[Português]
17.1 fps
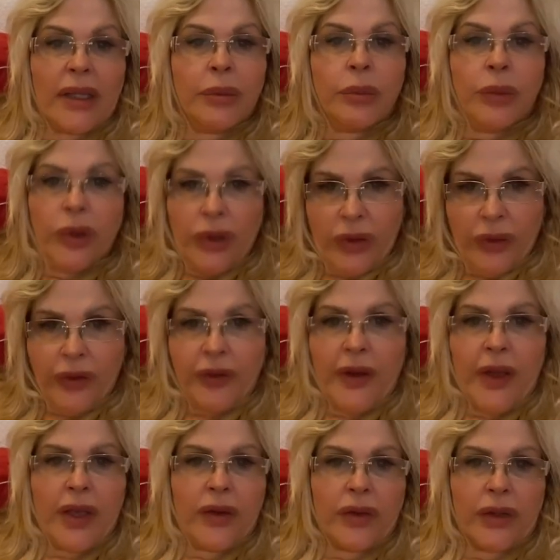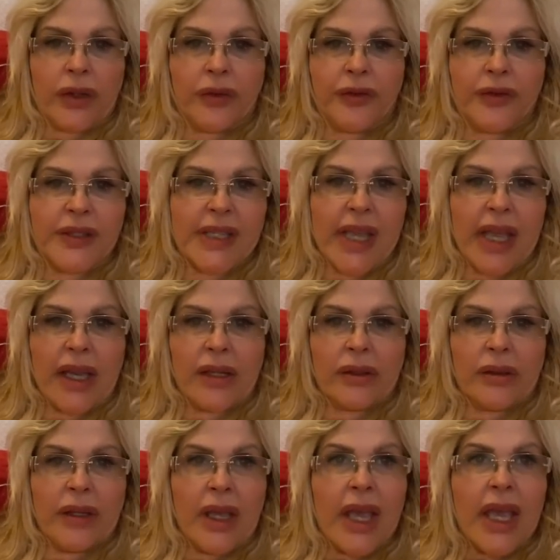E muito feio que
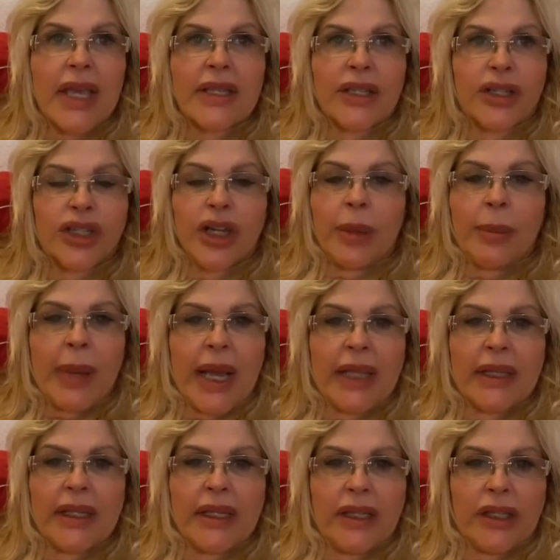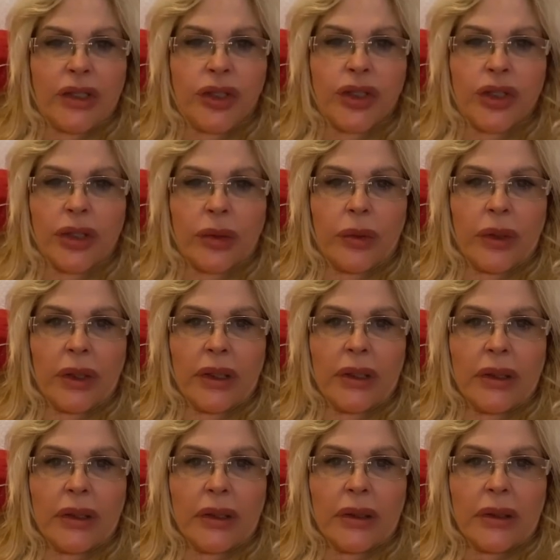fizeram essa chamada aí ridícula.
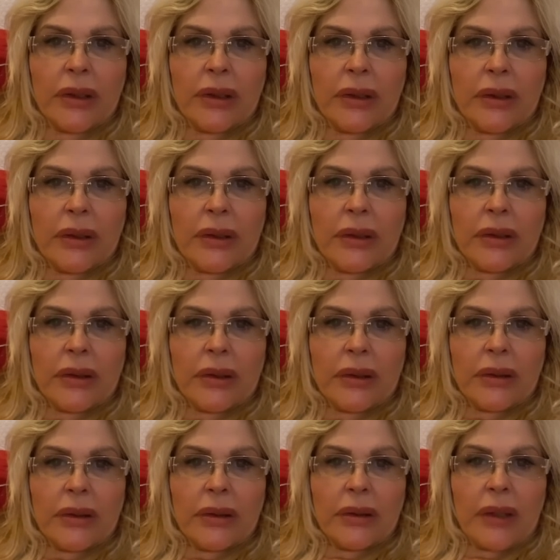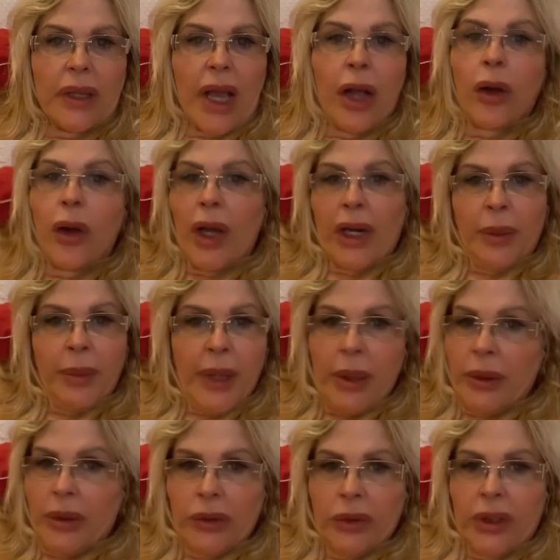Agora
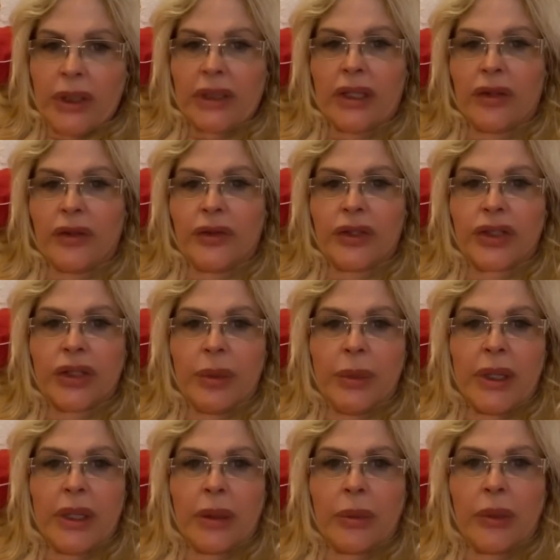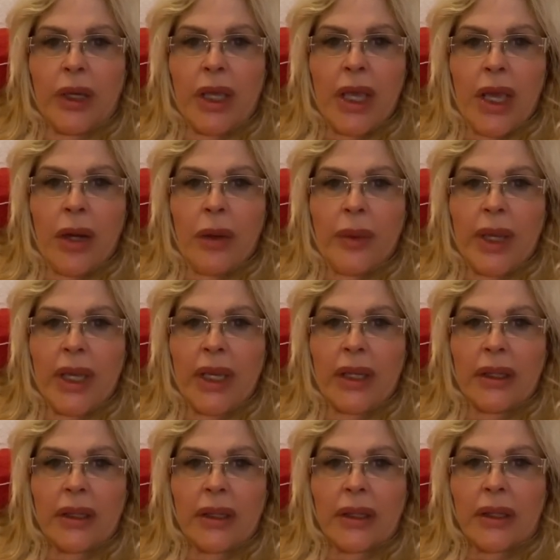mesmo não dou entrevista mesmo. Eu,
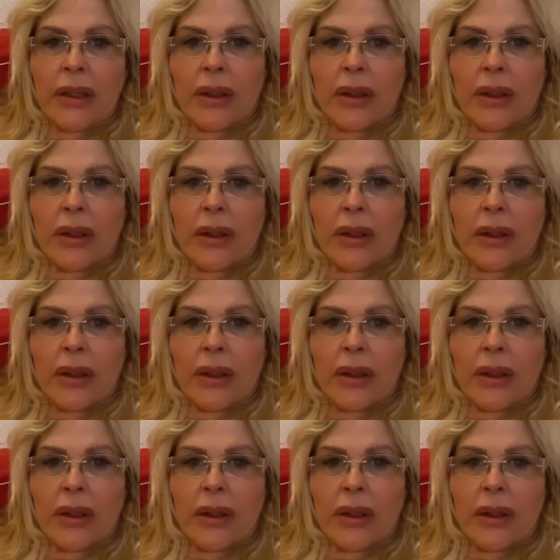hein?